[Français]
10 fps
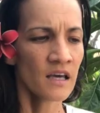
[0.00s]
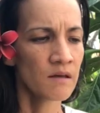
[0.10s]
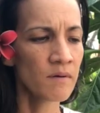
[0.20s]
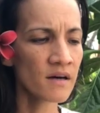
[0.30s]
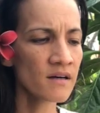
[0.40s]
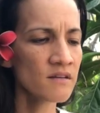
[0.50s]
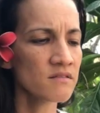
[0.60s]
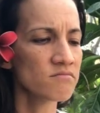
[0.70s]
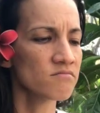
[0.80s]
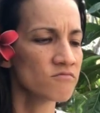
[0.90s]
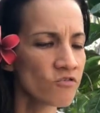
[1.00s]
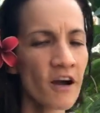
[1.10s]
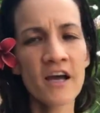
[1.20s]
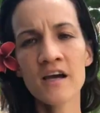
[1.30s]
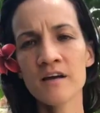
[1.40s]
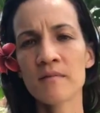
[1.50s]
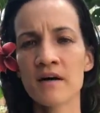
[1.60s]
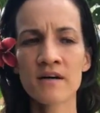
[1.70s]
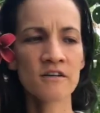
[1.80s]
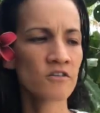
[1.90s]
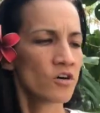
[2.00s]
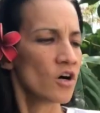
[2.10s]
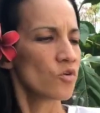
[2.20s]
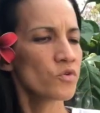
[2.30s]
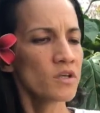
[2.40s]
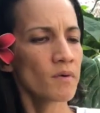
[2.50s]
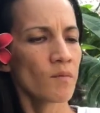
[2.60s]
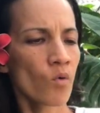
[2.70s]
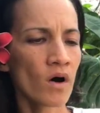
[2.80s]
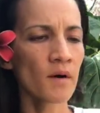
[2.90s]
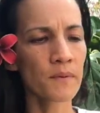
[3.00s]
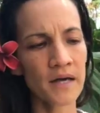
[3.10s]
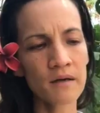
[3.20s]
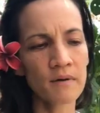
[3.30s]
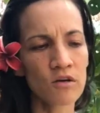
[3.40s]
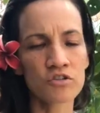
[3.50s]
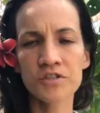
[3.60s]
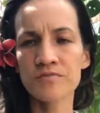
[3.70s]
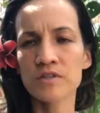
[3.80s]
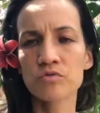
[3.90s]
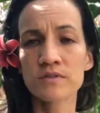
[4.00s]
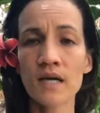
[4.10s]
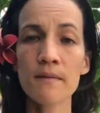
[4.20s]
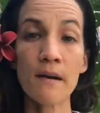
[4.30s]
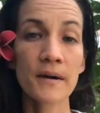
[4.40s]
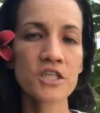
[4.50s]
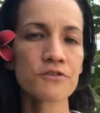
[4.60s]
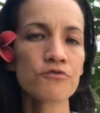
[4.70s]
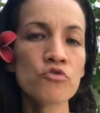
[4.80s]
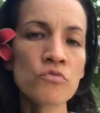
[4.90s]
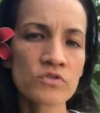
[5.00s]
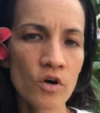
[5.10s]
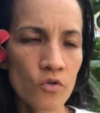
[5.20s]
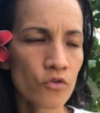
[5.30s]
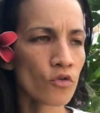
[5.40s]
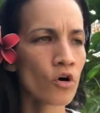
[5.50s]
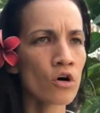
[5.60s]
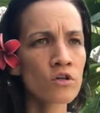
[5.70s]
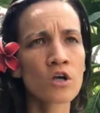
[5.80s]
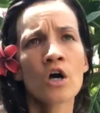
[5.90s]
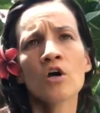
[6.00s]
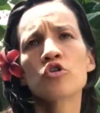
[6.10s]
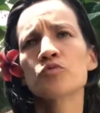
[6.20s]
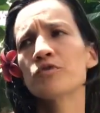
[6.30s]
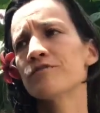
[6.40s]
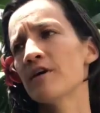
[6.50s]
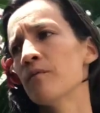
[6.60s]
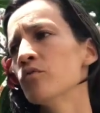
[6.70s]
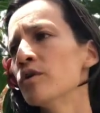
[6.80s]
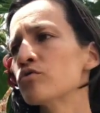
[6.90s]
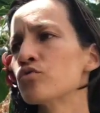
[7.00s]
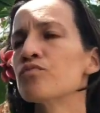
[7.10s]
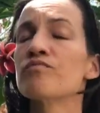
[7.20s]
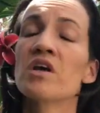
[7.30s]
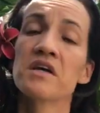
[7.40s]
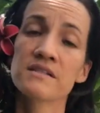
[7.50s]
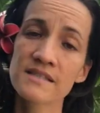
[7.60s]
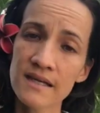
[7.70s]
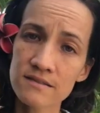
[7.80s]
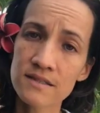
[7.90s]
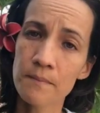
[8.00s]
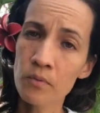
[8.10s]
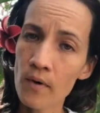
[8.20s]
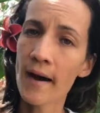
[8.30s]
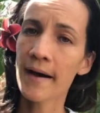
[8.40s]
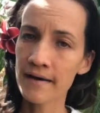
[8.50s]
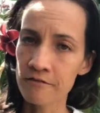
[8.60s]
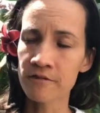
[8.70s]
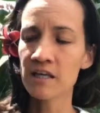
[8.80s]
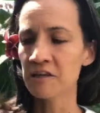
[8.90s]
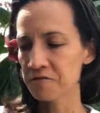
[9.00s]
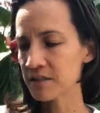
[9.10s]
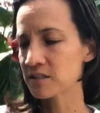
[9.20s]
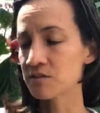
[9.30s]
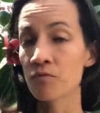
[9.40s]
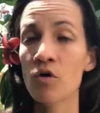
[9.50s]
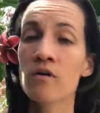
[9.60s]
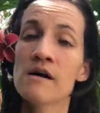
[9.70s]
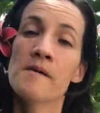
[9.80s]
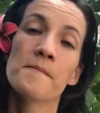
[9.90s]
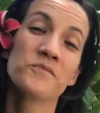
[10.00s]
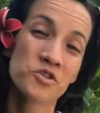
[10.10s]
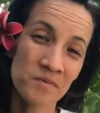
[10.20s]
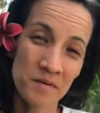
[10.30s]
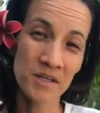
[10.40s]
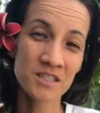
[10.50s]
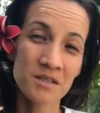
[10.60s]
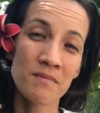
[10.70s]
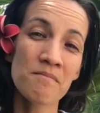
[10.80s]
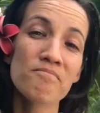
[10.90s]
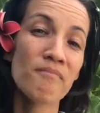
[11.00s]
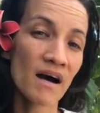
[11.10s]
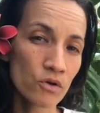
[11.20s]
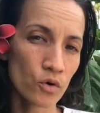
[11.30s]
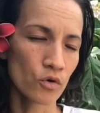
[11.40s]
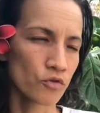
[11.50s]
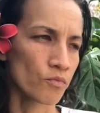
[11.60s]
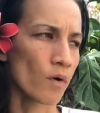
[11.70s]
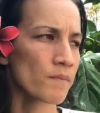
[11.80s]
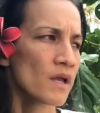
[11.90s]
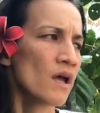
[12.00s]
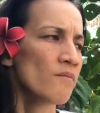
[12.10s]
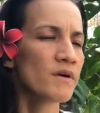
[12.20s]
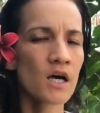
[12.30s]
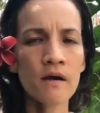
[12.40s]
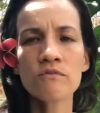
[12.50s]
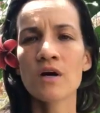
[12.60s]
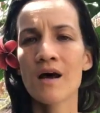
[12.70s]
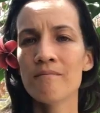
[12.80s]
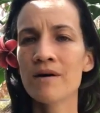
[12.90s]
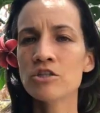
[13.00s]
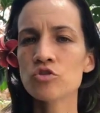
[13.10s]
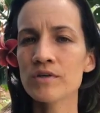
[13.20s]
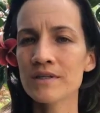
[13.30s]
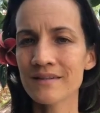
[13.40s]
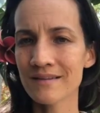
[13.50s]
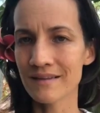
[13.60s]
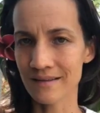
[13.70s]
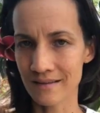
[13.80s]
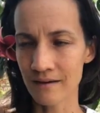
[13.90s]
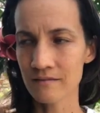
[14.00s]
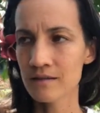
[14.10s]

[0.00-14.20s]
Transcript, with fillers: et ben ouais ben oui ben moi après ben, quand j'ai vécu ça ben, après j'ai voulu montrer aux autres que je pouvais faire mieux et tout certes ça peut arriver effectivement je m'aimerais dire même malheureusement. Mais quand même, dans la majorité des cas,